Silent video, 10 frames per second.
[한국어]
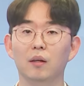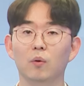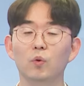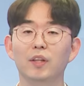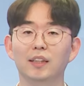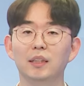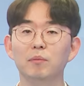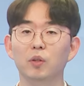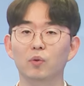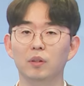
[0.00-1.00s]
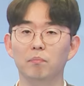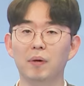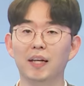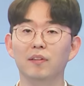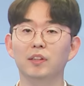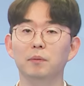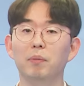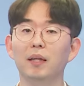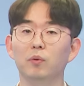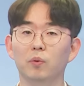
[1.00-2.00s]
오늘 아침 기온은 팔에서
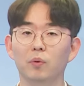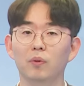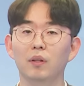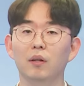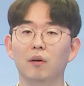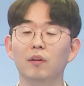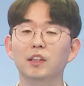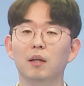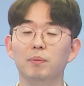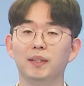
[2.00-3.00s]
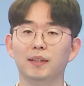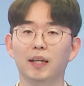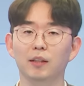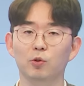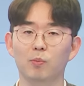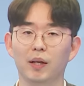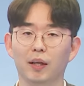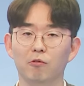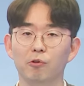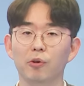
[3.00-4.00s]
십팔 도로 어제와 비슷하게
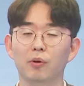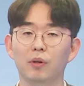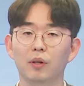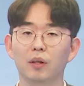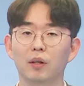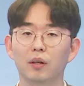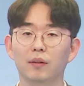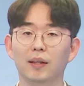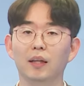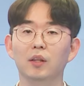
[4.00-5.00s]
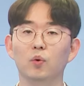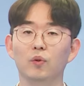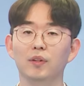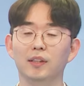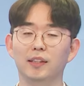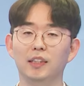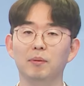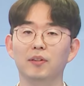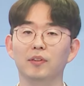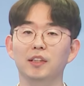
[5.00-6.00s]
출발하겠고요. 낮 기온은
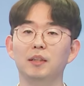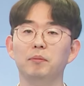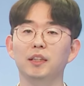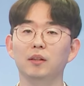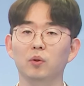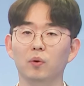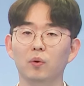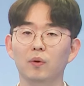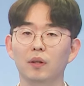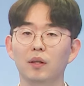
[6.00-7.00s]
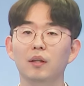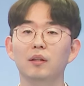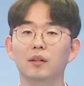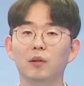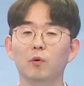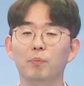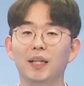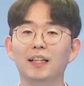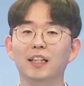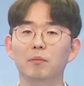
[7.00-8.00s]
이십에서 이십칠 도로 흐리고
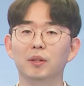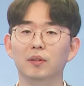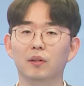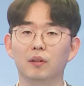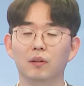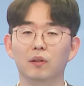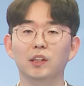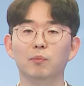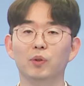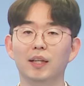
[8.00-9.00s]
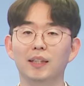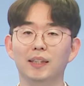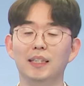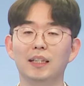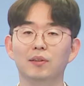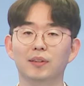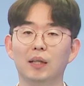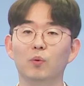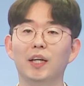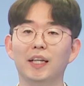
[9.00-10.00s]
비가 내리면서 어제보다 이에서
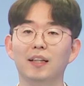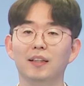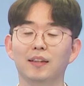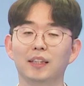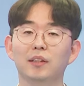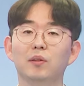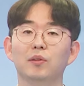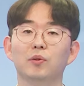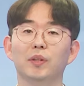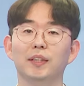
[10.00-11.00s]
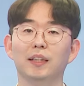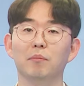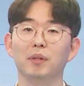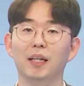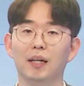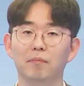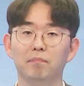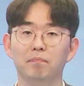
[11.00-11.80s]
사 도가량 낮을 것으로 예상됩니다.